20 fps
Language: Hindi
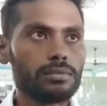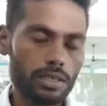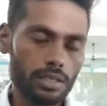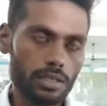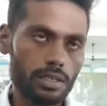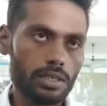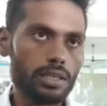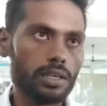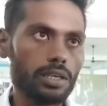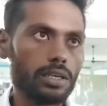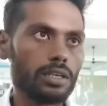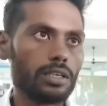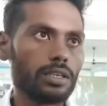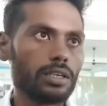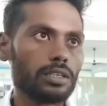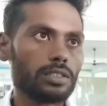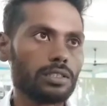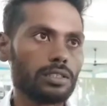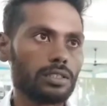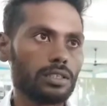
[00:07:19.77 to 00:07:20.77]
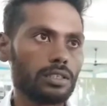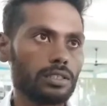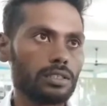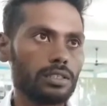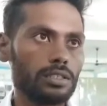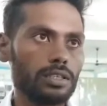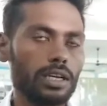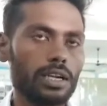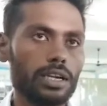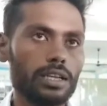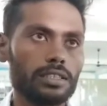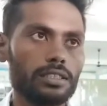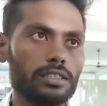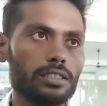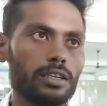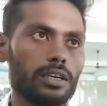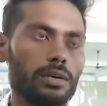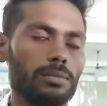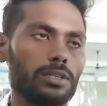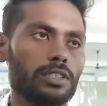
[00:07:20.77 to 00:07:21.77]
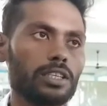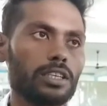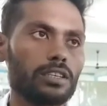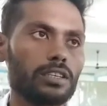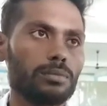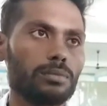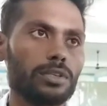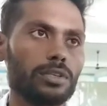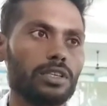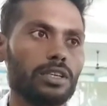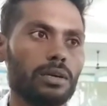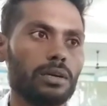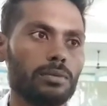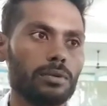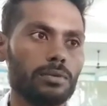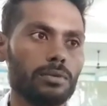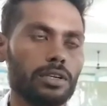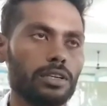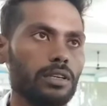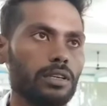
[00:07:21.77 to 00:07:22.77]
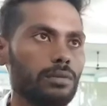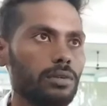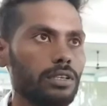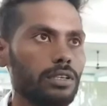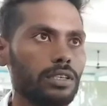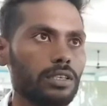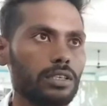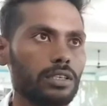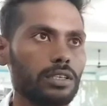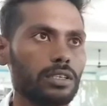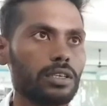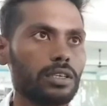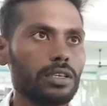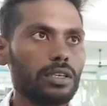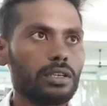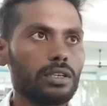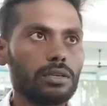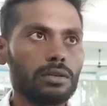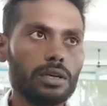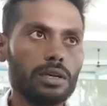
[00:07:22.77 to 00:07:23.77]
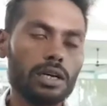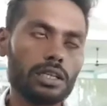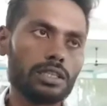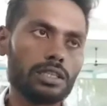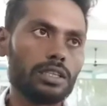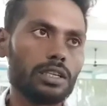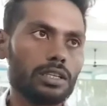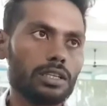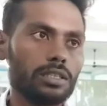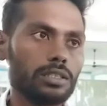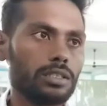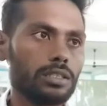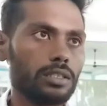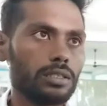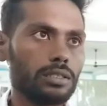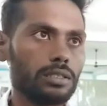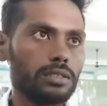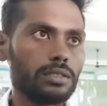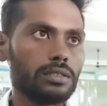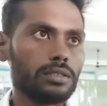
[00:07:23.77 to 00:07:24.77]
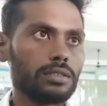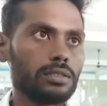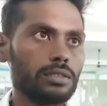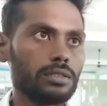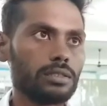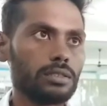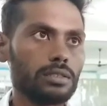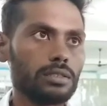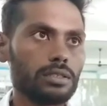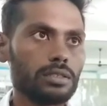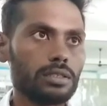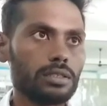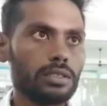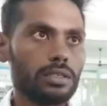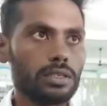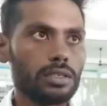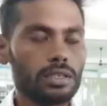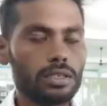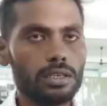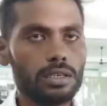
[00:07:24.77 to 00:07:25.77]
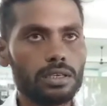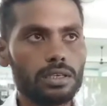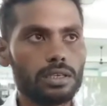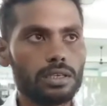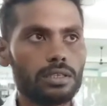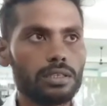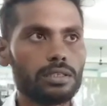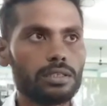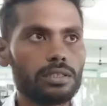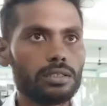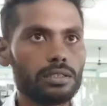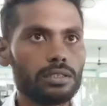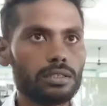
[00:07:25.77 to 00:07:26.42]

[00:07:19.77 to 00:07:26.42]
हाँ हाँ यस कराती है हमेशा कंपनी यहाँ पर महीने महीने आती रहती है हाँ